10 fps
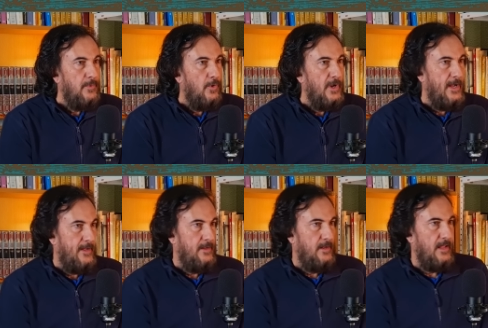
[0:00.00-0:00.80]

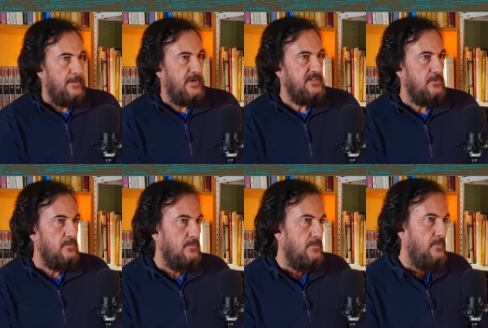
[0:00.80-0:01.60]
Olga, mm. además
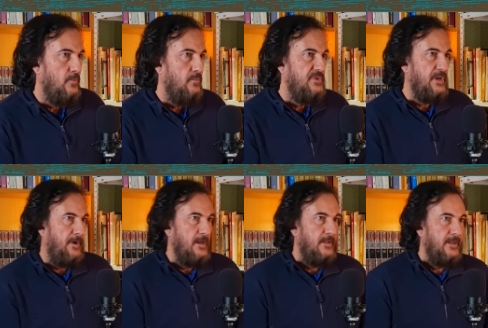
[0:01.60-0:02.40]
un, un
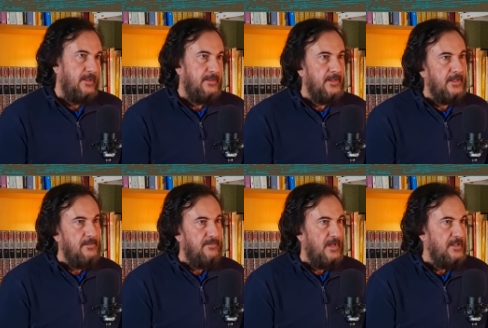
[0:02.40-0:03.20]
chaval de, de,
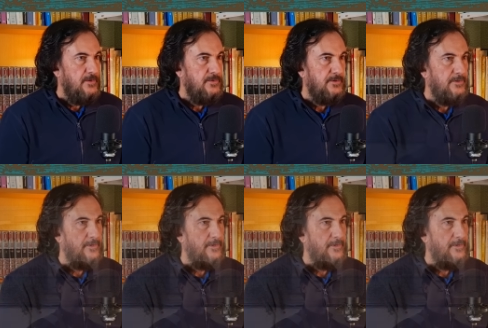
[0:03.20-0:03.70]
15 años